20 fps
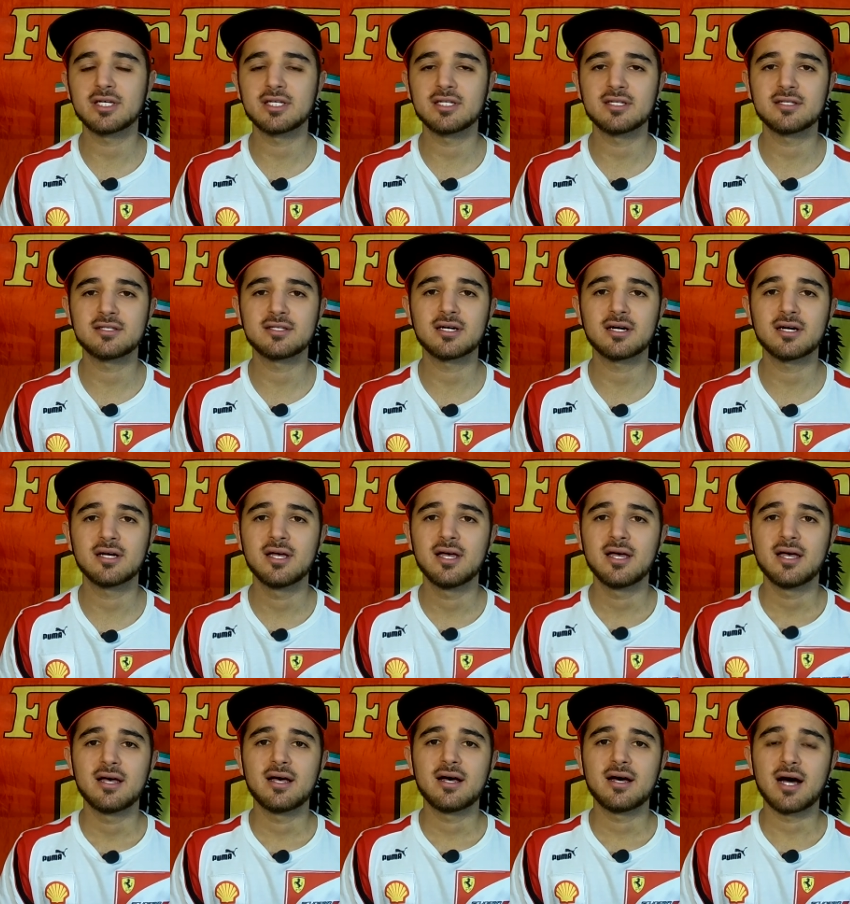inizia
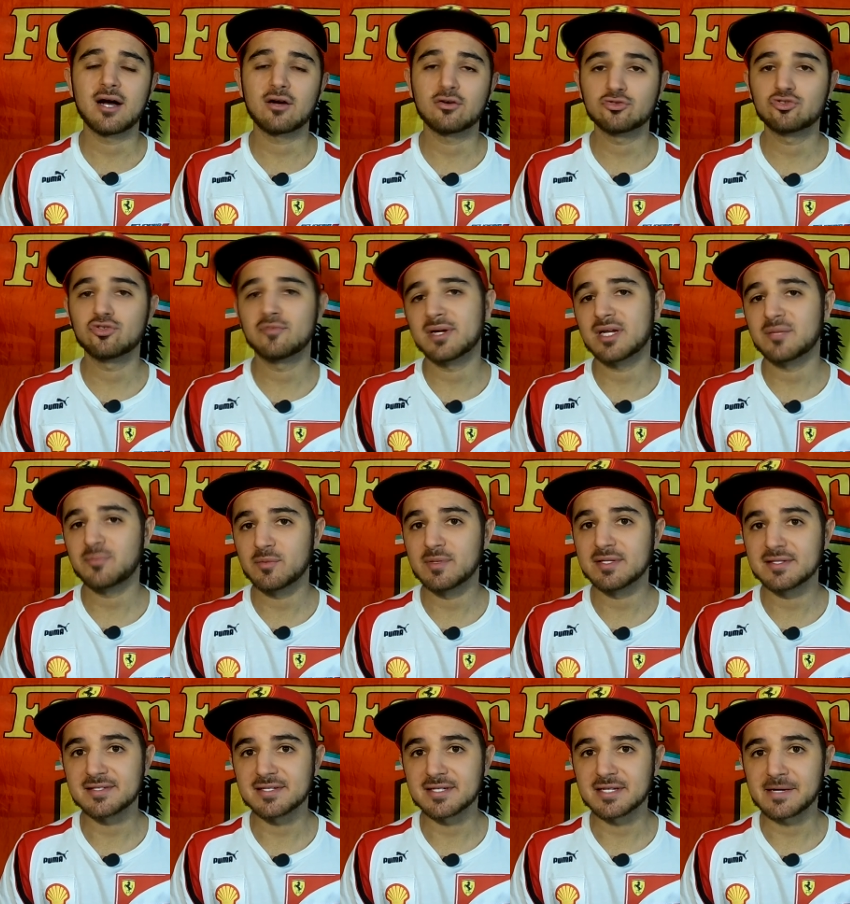a consumare più
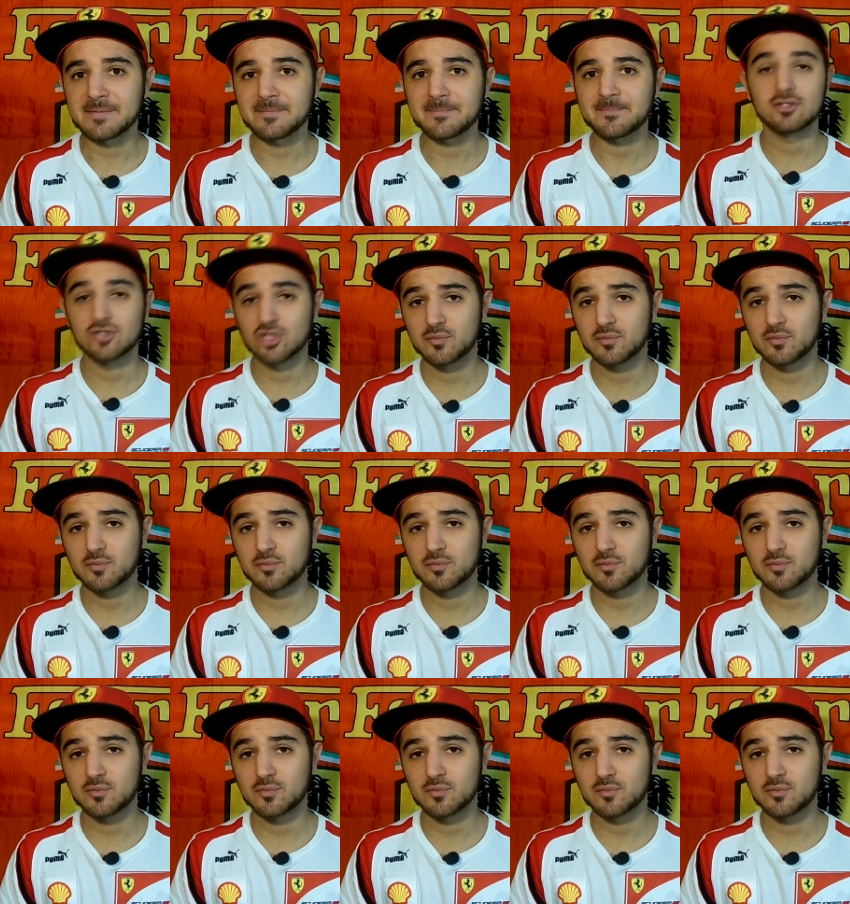benzina.